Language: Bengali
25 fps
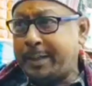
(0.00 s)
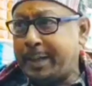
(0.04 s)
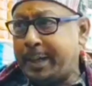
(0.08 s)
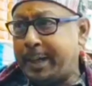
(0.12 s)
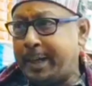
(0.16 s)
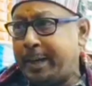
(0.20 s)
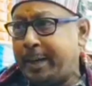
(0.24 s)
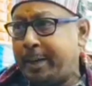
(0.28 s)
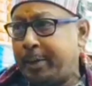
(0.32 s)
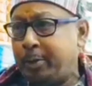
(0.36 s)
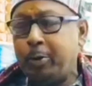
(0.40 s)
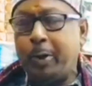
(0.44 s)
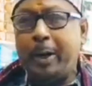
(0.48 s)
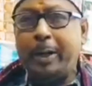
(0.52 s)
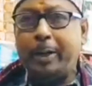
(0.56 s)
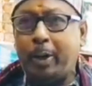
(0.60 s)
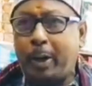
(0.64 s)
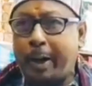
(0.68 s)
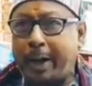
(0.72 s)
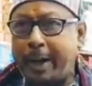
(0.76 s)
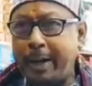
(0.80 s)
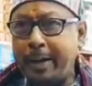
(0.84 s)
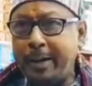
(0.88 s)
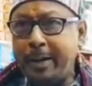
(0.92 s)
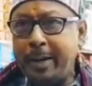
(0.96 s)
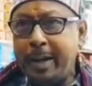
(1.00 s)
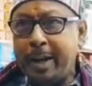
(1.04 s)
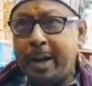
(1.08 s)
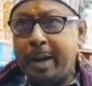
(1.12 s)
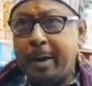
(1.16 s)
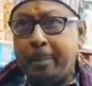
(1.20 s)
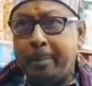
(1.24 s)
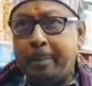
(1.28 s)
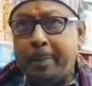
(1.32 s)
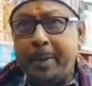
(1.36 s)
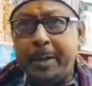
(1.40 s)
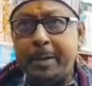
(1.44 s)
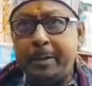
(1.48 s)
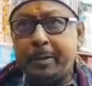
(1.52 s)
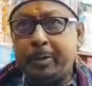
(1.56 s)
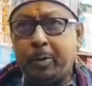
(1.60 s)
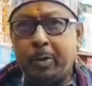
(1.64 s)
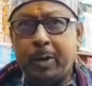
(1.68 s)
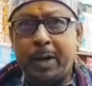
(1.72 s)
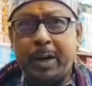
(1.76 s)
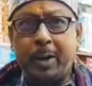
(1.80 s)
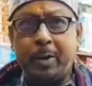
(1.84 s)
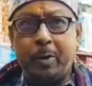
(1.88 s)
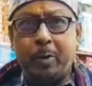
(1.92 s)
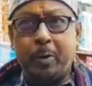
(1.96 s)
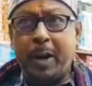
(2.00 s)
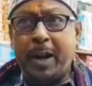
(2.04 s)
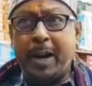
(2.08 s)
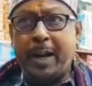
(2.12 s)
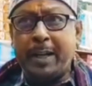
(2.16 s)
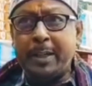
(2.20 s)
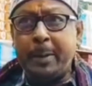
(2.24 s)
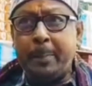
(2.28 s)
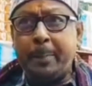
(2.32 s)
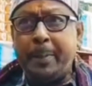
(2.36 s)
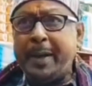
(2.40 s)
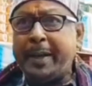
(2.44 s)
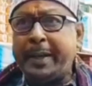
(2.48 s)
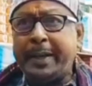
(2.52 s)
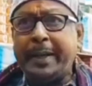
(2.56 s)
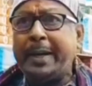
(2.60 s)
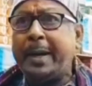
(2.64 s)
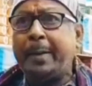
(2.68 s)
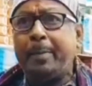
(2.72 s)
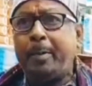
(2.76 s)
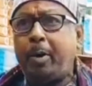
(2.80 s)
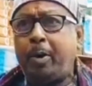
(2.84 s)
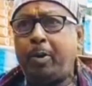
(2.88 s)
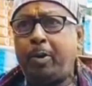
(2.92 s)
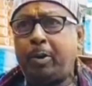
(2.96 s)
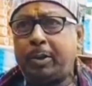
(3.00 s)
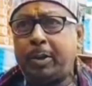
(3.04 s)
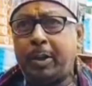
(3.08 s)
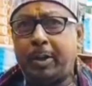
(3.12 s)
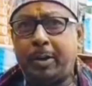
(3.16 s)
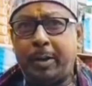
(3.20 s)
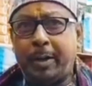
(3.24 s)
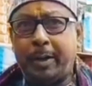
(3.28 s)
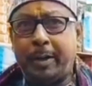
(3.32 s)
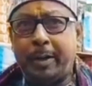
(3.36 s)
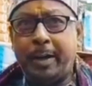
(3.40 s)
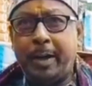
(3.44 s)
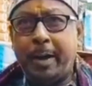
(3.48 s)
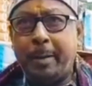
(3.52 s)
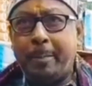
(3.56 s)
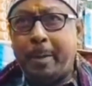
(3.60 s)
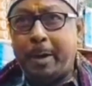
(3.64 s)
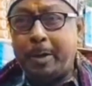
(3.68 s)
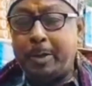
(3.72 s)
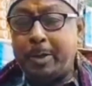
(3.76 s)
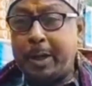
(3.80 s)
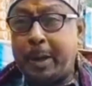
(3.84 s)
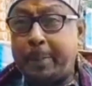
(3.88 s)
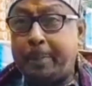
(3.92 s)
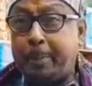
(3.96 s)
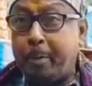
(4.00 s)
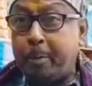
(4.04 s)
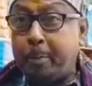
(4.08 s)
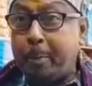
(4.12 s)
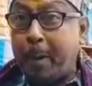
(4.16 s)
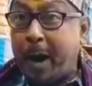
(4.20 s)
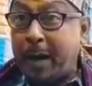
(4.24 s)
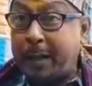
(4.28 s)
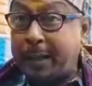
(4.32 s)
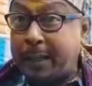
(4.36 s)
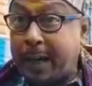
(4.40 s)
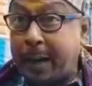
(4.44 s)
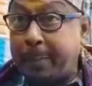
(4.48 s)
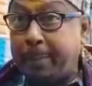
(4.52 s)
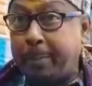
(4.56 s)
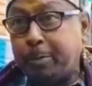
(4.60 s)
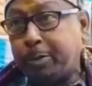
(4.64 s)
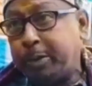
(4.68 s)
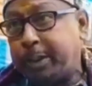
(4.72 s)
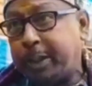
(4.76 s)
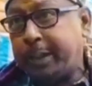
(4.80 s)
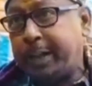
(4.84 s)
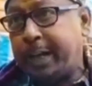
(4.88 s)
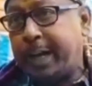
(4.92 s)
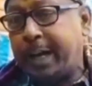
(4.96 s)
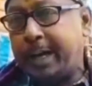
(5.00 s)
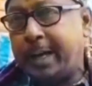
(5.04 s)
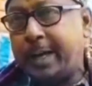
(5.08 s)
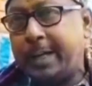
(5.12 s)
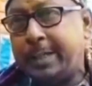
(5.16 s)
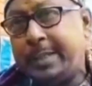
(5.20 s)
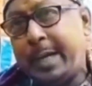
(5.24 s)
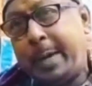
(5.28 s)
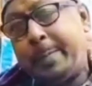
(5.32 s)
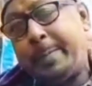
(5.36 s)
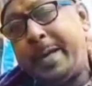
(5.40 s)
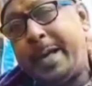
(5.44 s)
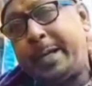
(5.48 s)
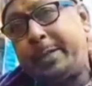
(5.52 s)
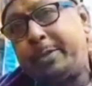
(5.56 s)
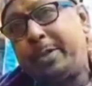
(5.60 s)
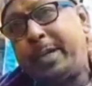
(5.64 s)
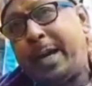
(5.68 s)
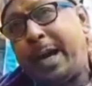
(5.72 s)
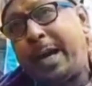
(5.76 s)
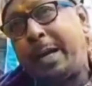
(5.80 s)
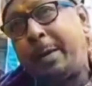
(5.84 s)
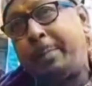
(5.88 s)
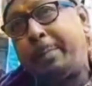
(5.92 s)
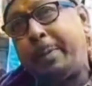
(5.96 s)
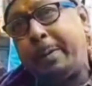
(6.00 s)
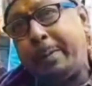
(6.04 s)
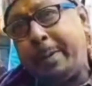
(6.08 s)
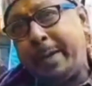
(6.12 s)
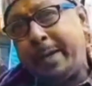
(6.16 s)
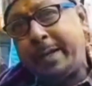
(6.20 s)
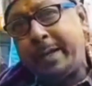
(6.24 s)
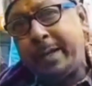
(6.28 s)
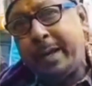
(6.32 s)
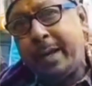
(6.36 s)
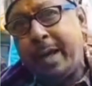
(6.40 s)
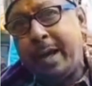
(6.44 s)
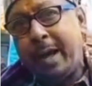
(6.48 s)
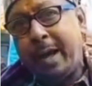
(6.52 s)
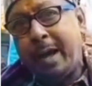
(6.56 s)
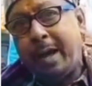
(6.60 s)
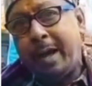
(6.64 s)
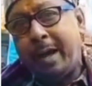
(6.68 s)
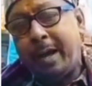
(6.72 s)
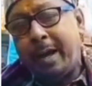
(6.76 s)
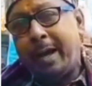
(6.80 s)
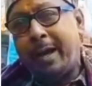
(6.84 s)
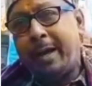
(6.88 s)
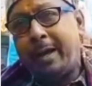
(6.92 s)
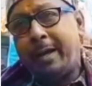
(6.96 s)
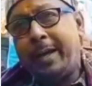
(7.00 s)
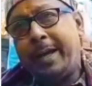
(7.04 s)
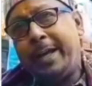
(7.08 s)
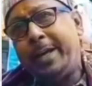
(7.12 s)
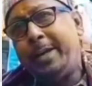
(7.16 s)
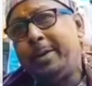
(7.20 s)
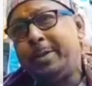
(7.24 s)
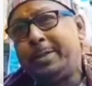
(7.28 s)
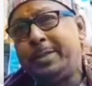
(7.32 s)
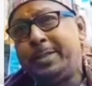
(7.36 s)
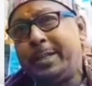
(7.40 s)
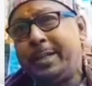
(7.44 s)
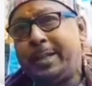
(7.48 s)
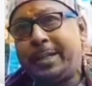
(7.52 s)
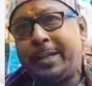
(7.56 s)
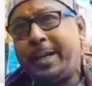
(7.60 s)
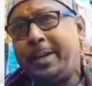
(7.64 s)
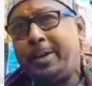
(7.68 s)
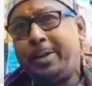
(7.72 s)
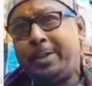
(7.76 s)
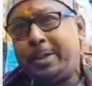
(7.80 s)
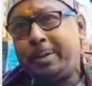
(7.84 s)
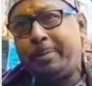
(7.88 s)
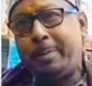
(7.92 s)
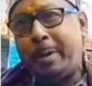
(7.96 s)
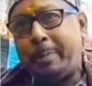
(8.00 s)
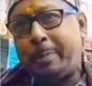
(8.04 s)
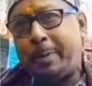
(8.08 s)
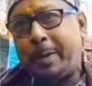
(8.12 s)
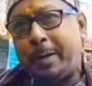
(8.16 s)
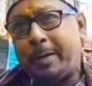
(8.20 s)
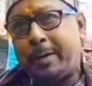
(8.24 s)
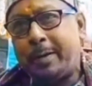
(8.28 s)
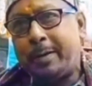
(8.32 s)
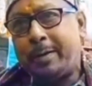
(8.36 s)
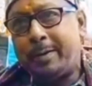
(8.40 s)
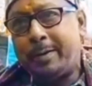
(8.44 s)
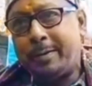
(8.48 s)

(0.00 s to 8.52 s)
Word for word: কাছে তুলে ধরেন ওনার কাছে বিক্রিটা বড় কথা নয় মানুষের বার্তাটা পৌঁছে দেয়া যে আমি একজন খেলাপ্রেমিক হ্যাঁ এই হচ্ছে এটাই হচ্ছে ব্যাপার